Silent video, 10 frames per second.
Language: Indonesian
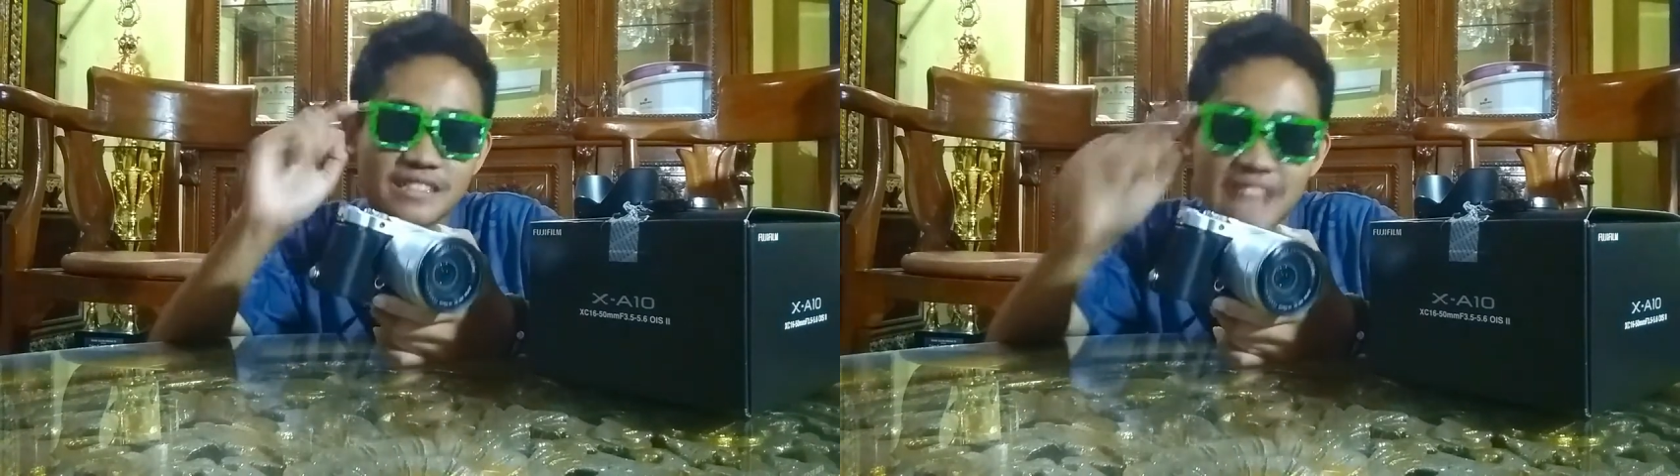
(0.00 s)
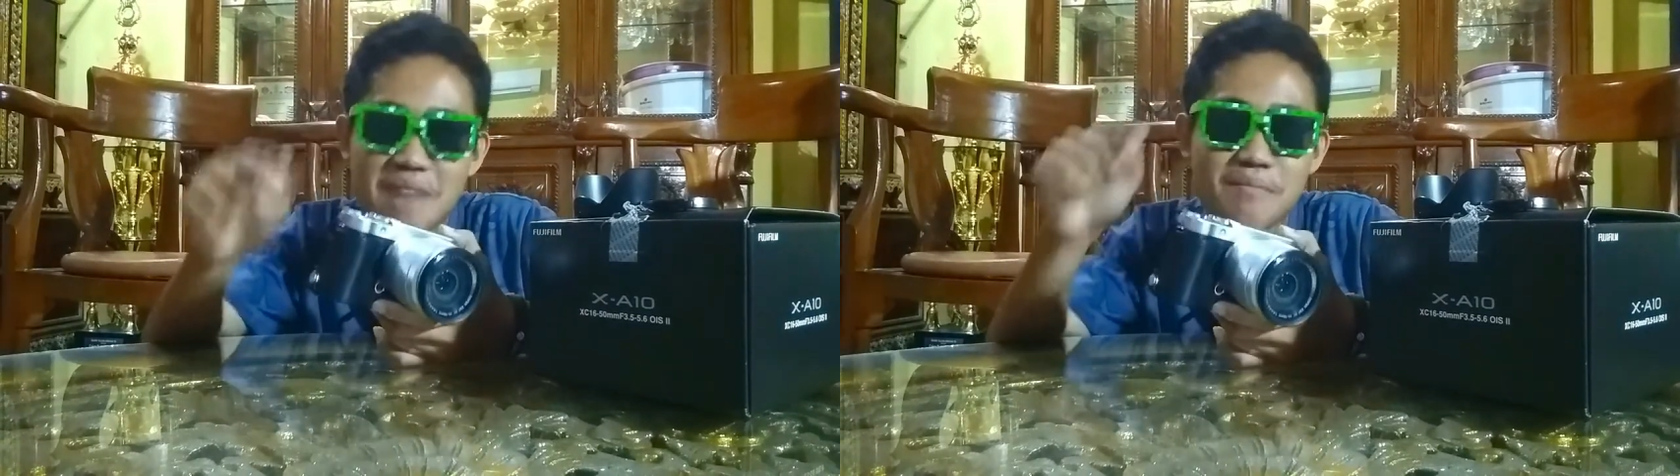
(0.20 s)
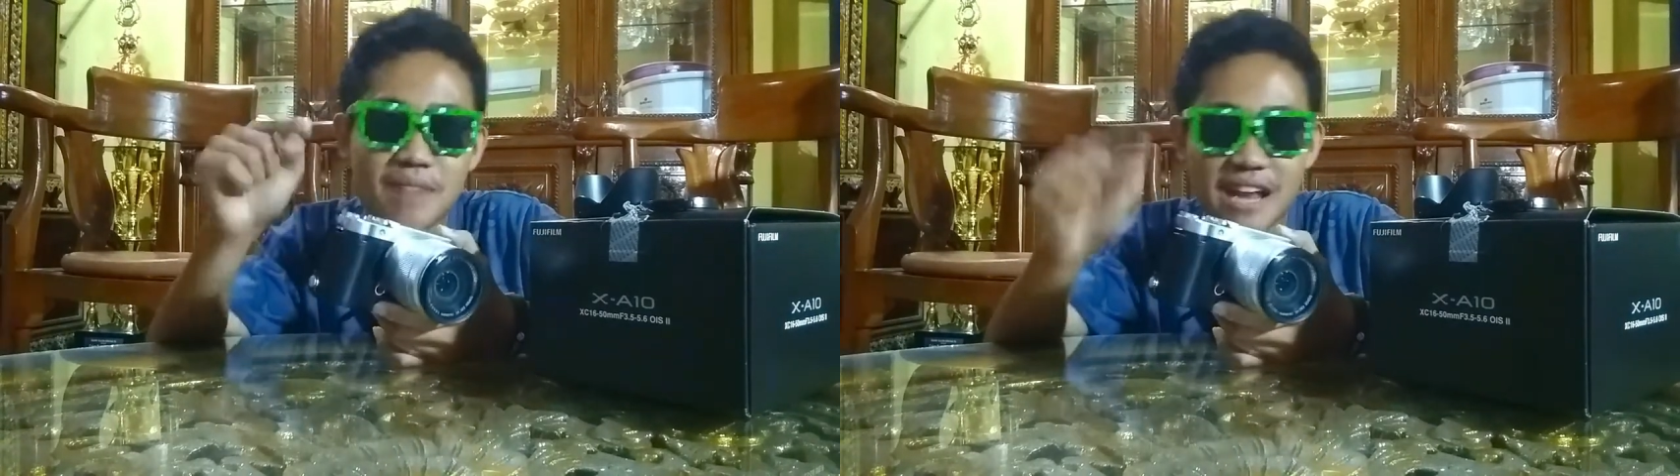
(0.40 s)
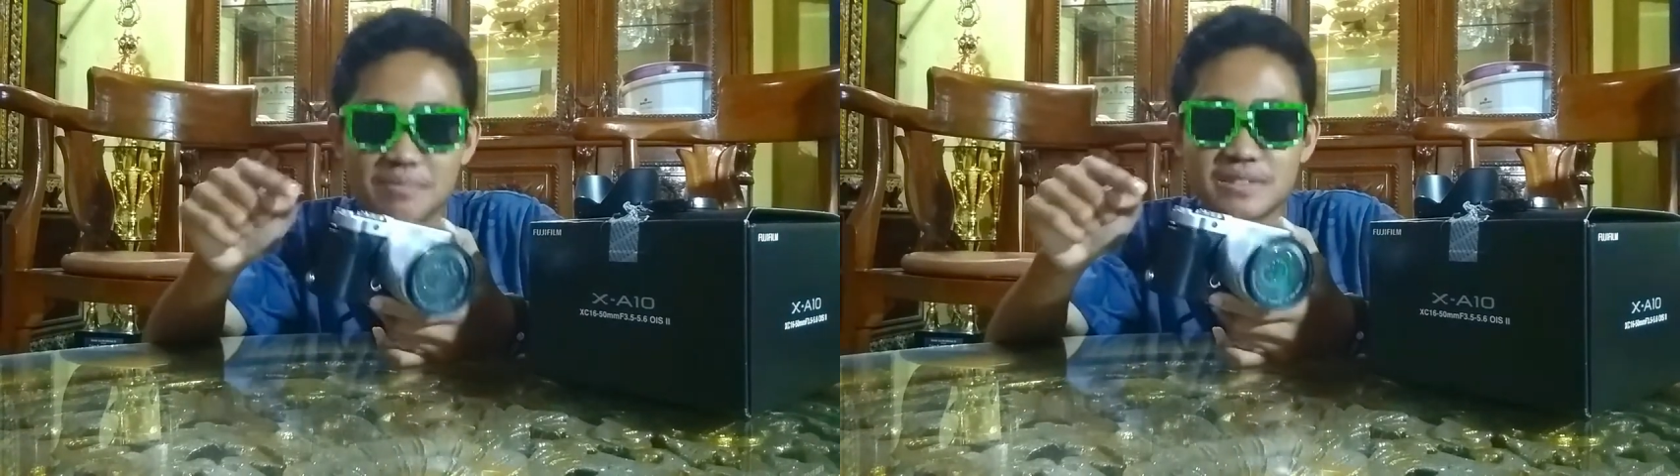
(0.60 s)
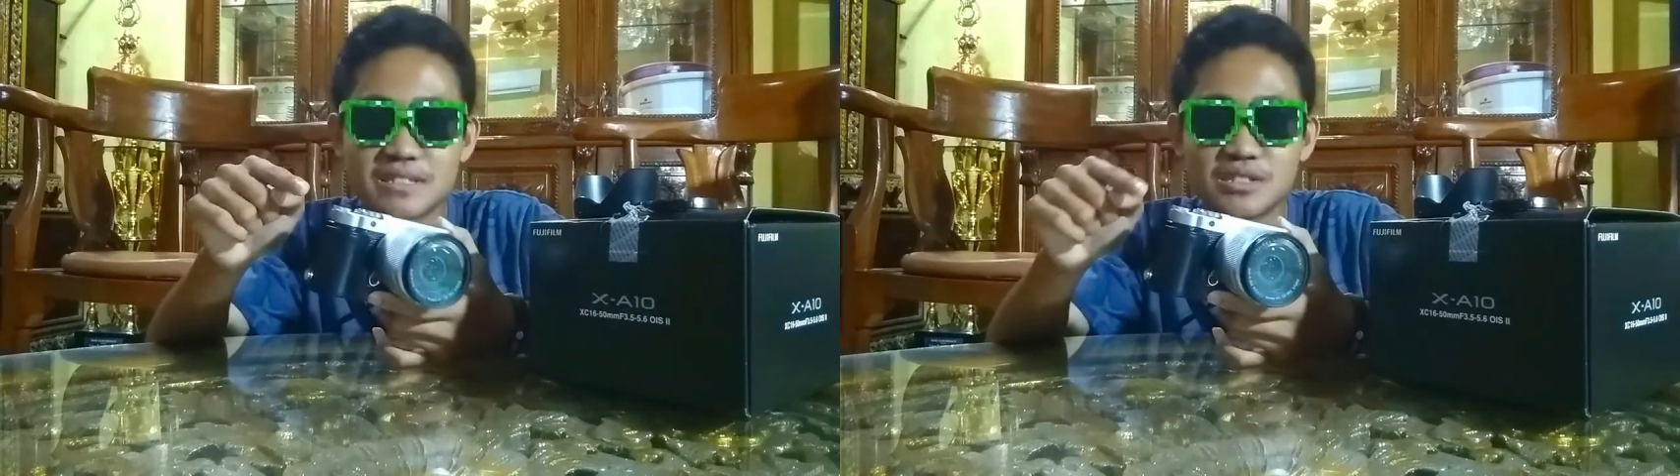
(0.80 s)
time
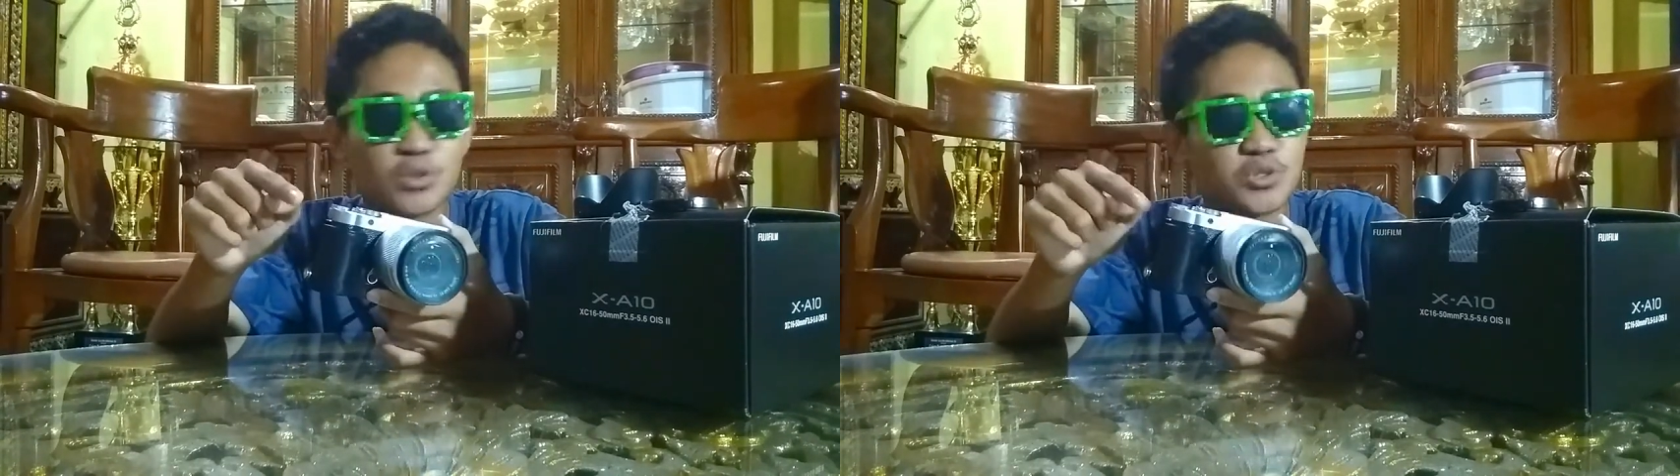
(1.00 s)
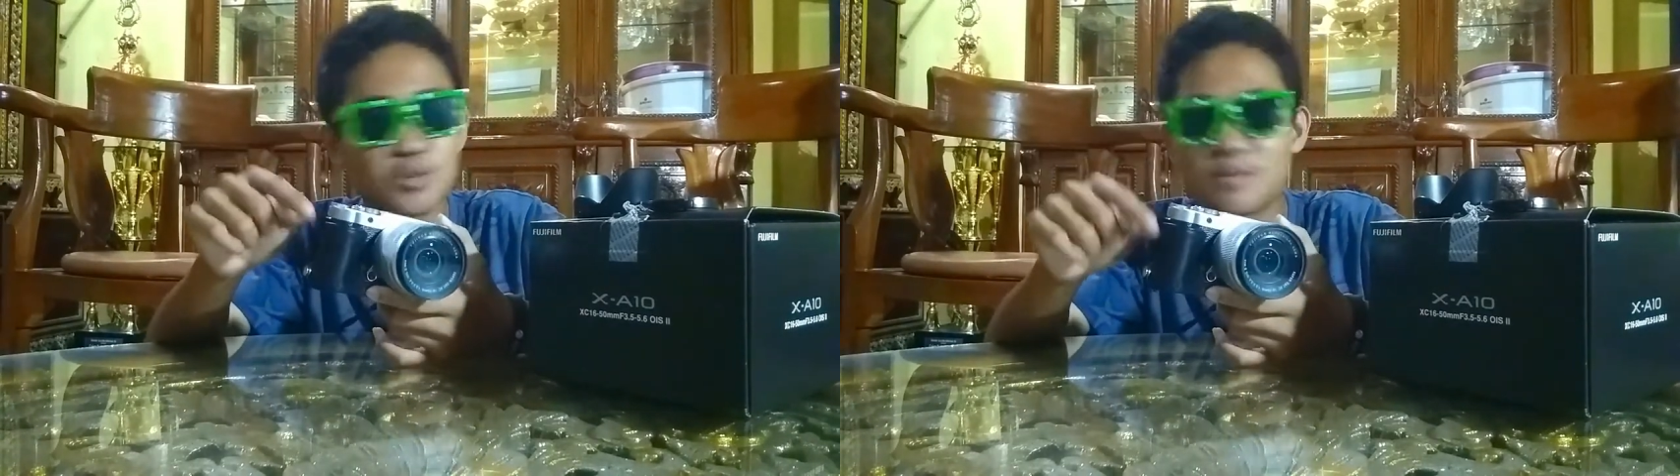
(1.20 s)
lapse cocok